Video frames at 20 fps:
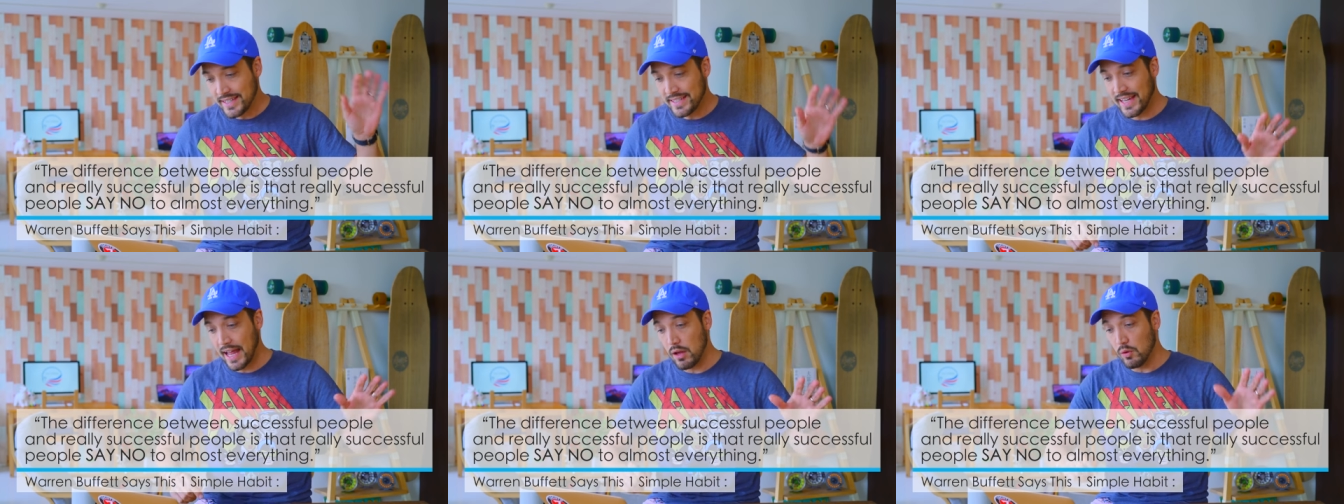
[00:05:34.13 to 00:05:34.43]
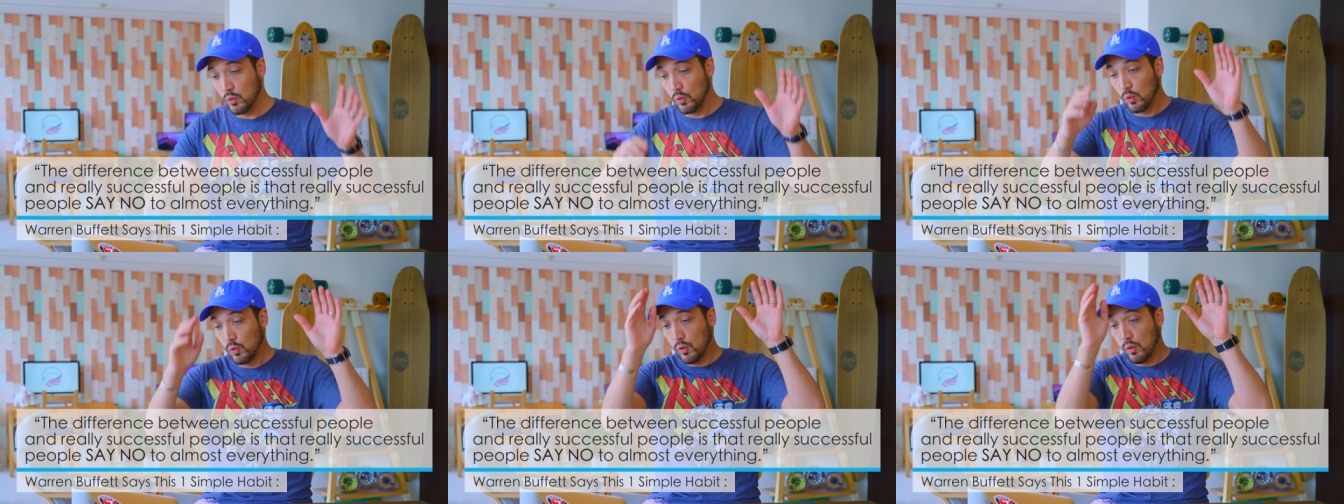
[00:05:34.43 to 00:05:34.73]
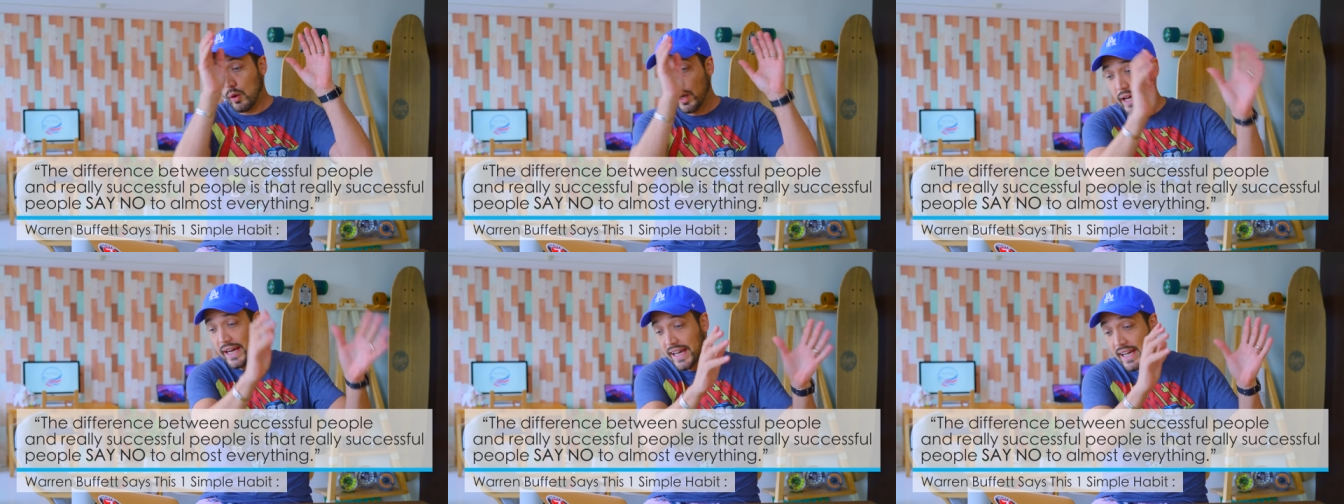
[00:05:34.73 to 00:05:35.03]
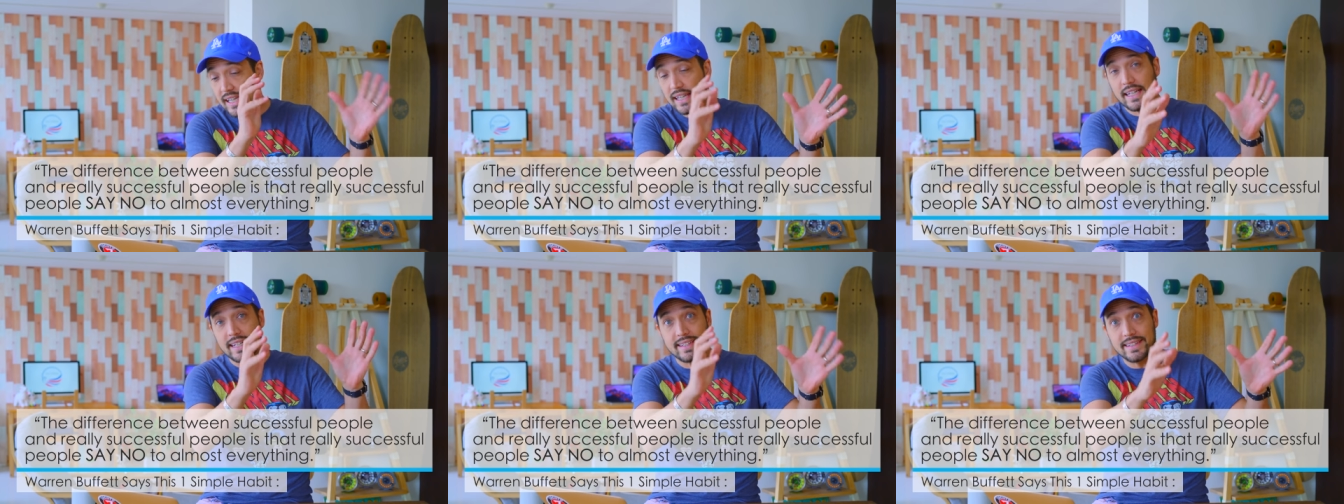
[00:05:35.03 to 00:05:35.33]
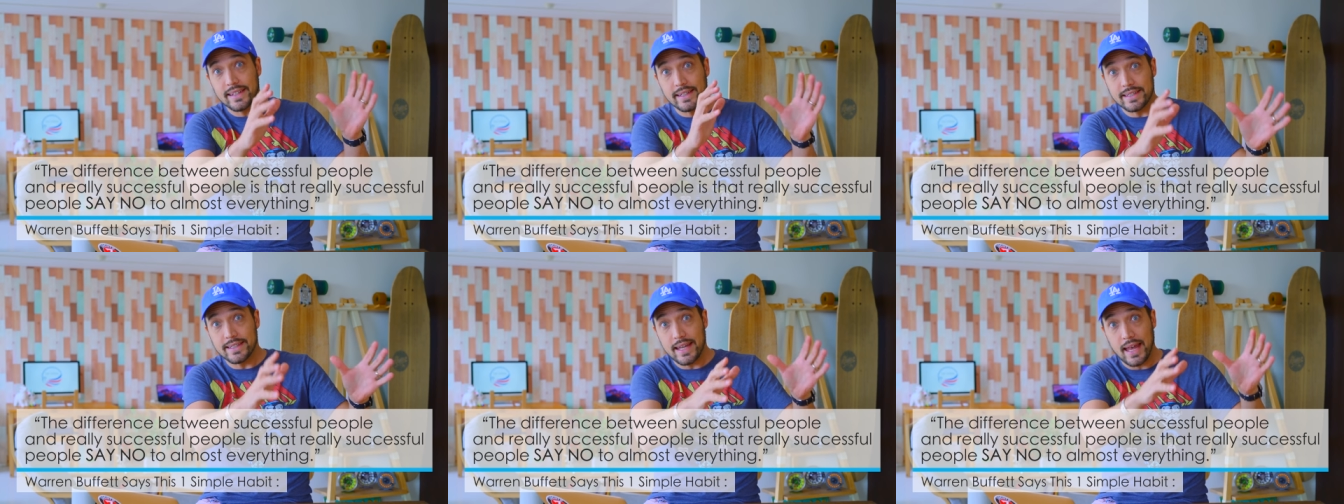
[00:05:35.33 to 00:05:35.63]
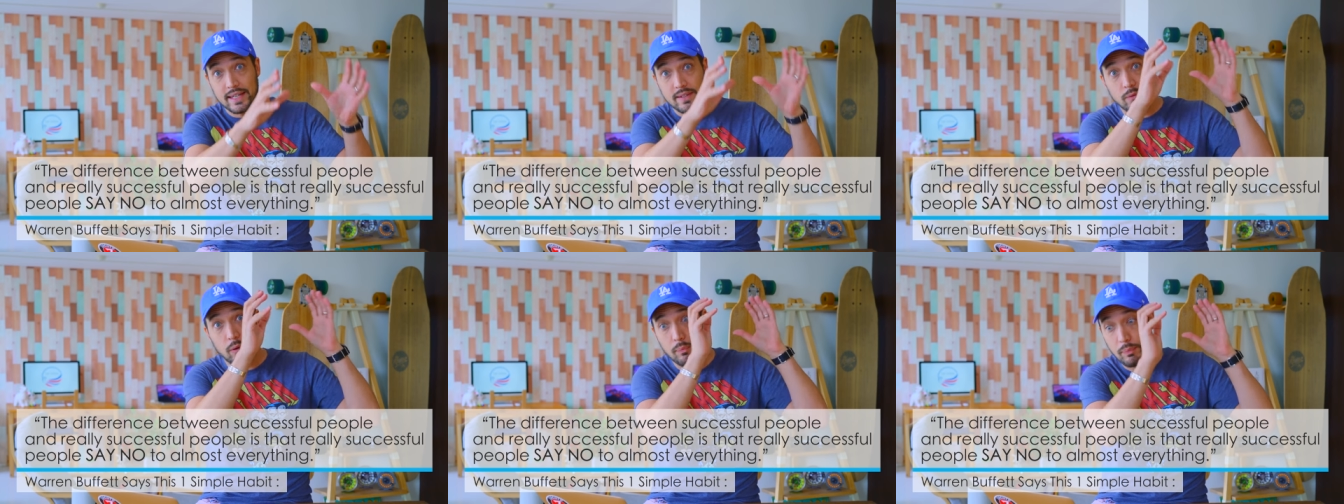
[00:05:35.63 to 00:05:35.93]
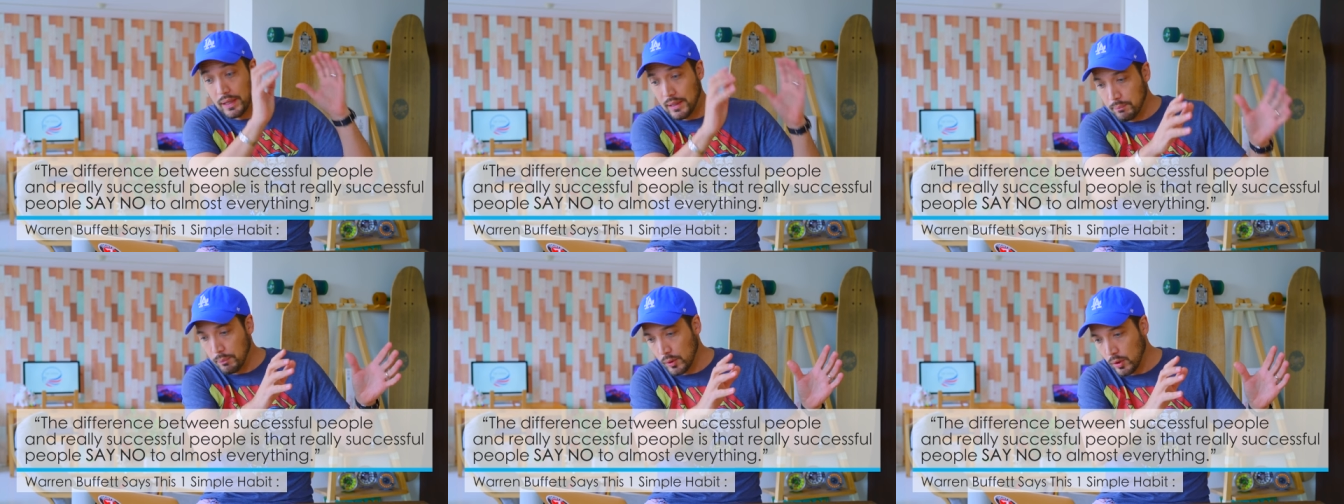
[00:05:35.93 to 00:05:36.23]
is that really successful
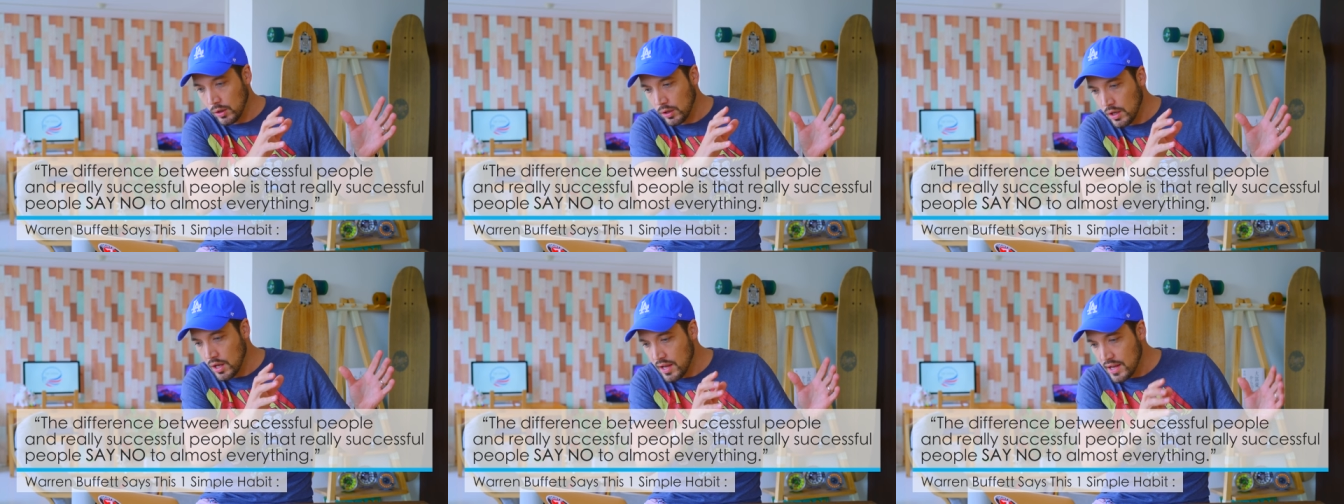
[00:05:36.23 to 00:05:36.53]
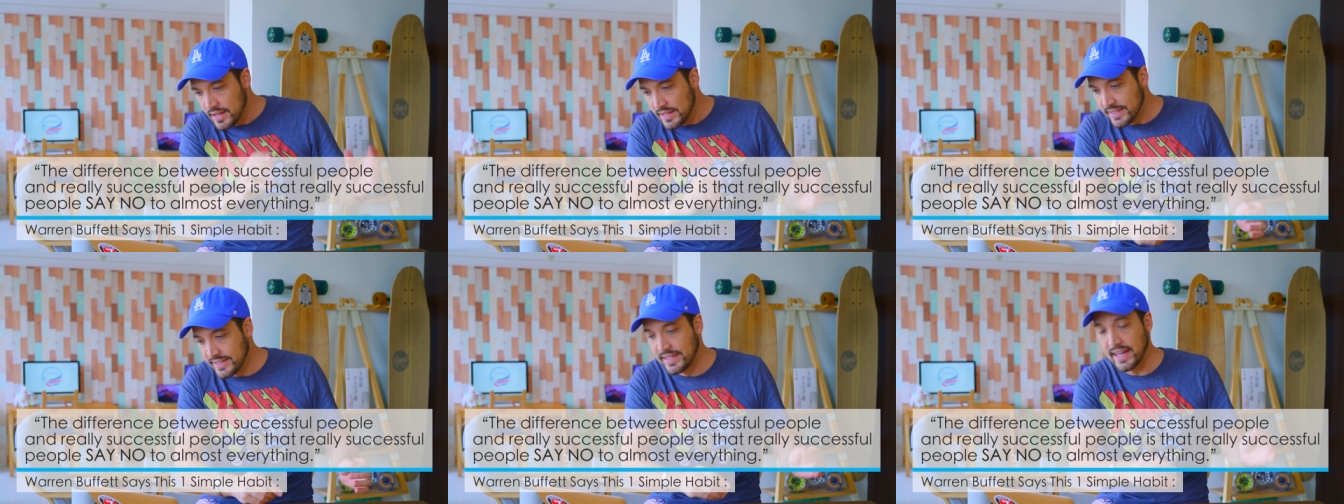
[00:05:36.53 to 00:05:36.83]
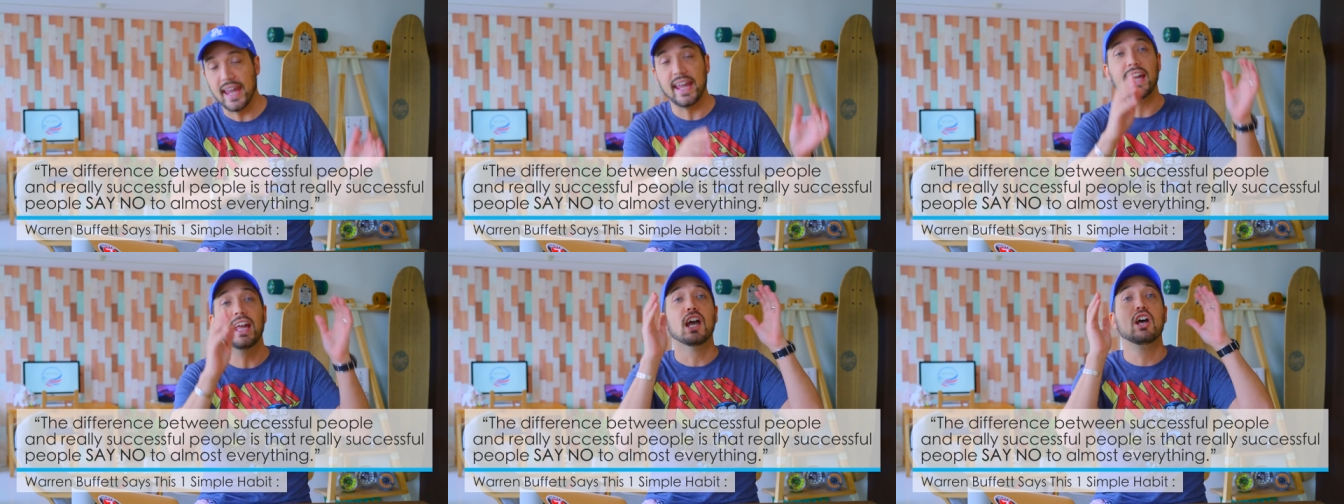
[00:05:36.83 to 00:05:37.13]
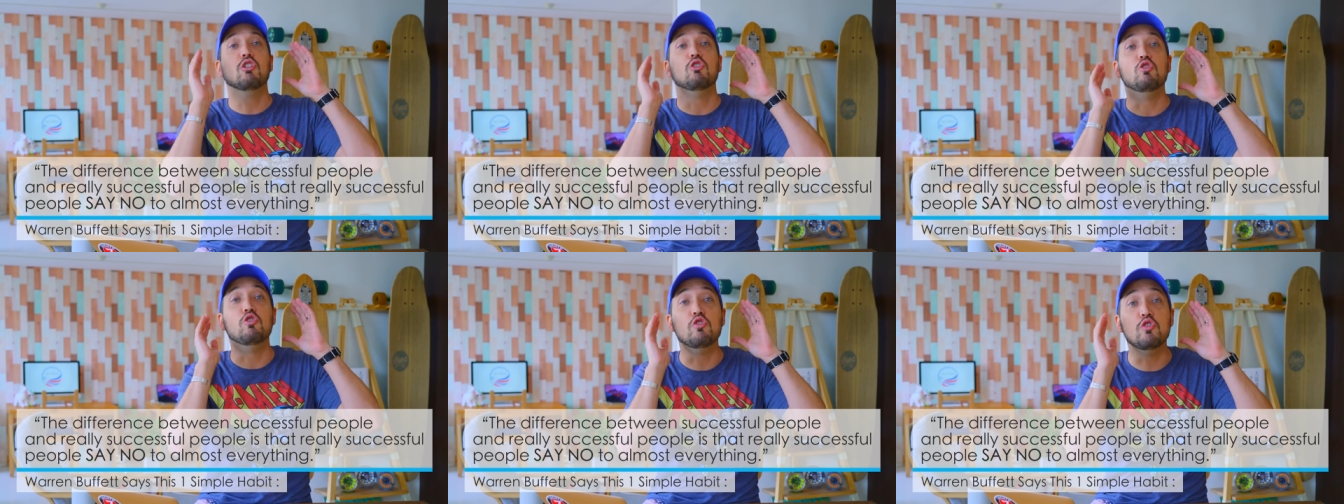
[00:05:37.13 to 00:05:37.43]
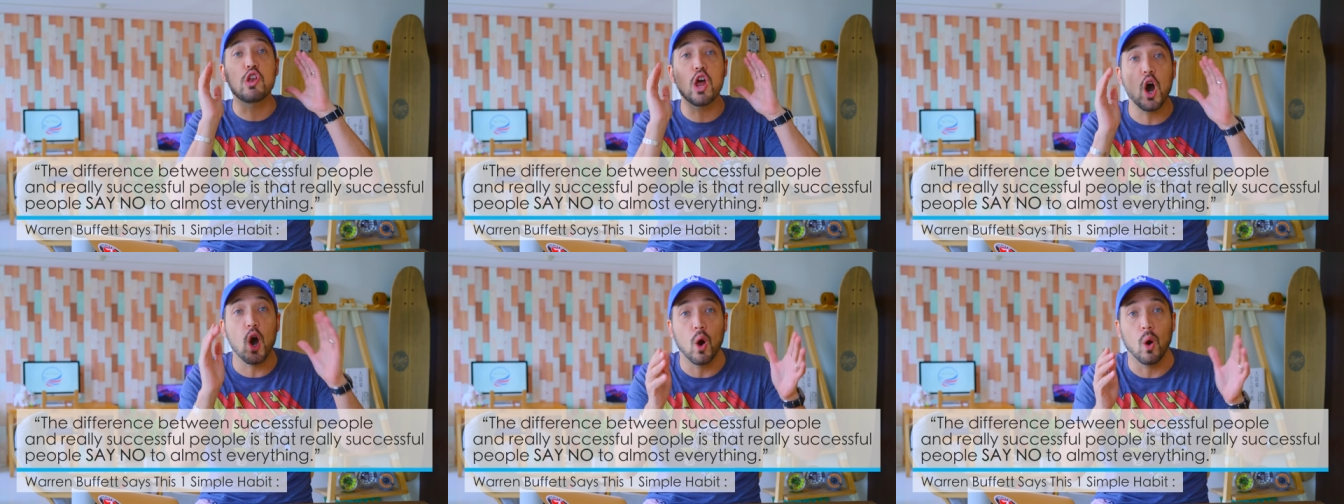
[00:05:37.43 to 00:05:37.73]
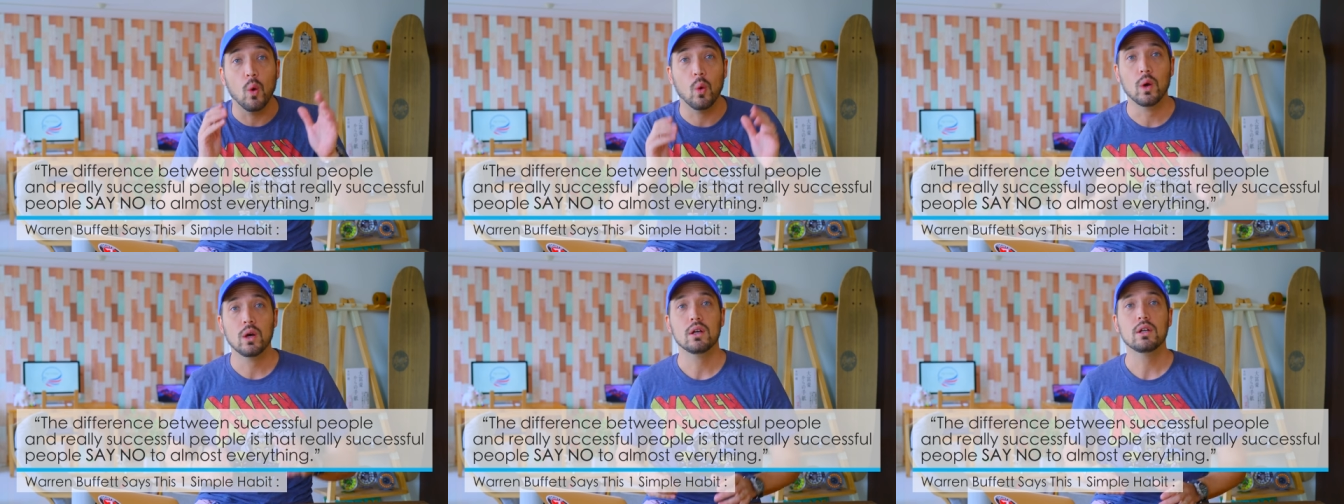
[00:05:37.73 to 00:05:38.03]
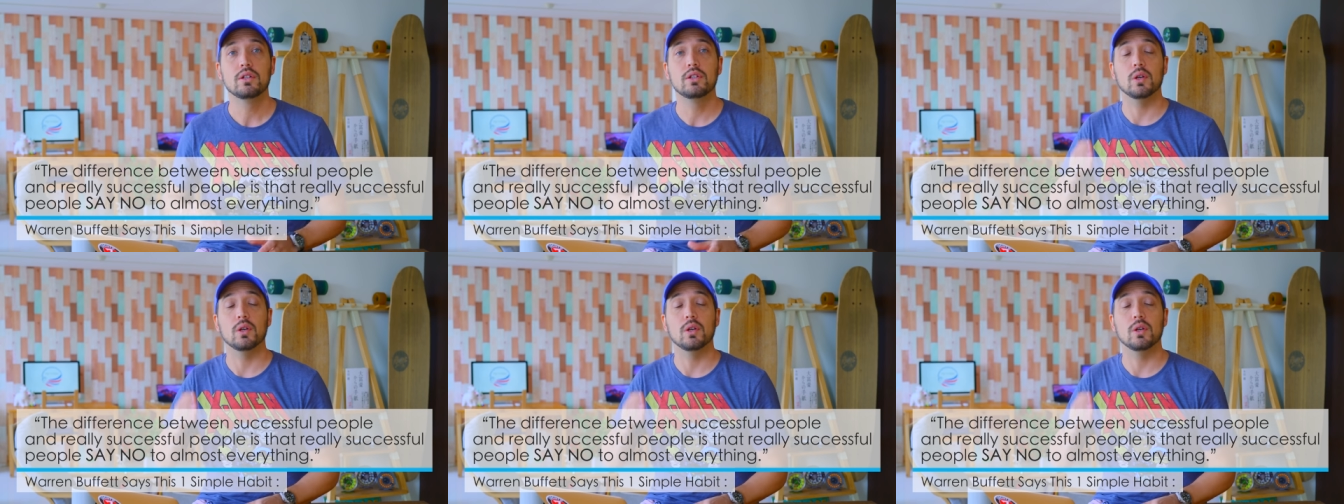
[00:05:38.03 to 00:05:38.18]
people say no